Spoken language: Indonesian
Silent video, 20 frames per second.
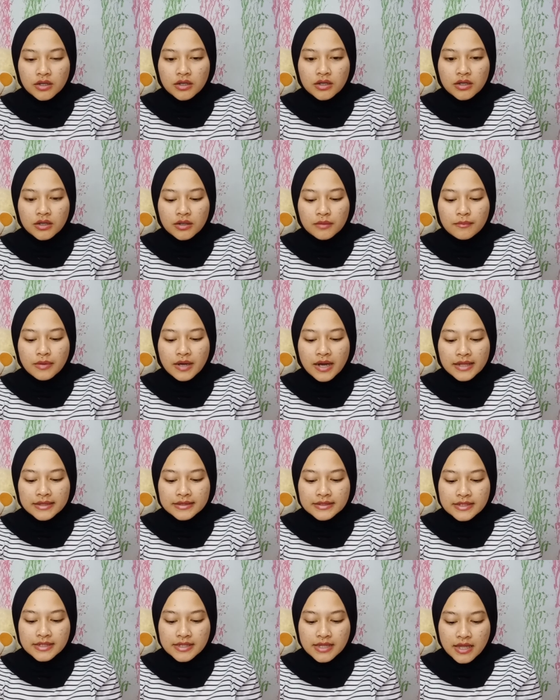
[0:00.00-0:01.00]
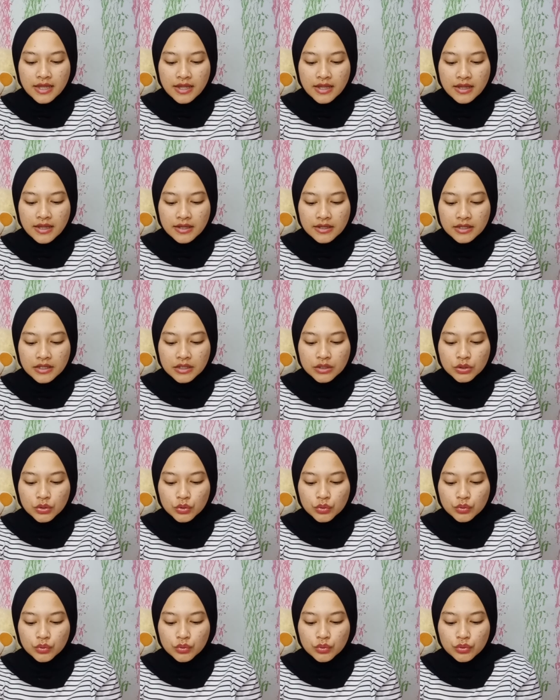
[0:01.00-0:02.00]
uh, beratnya
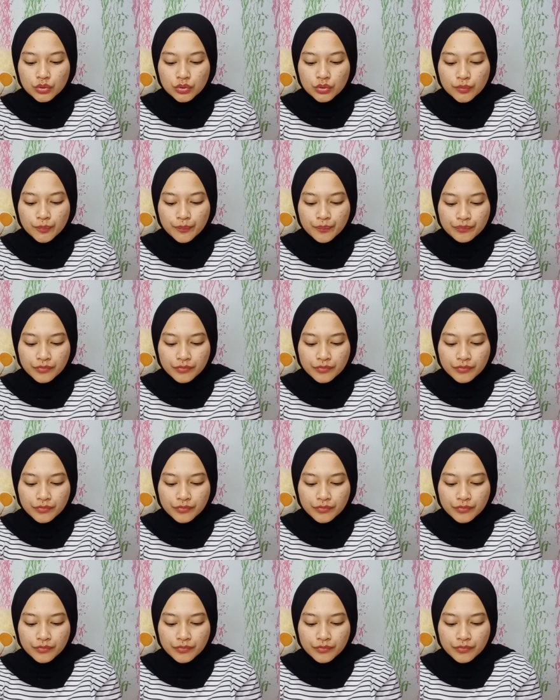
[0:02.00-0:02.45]
itu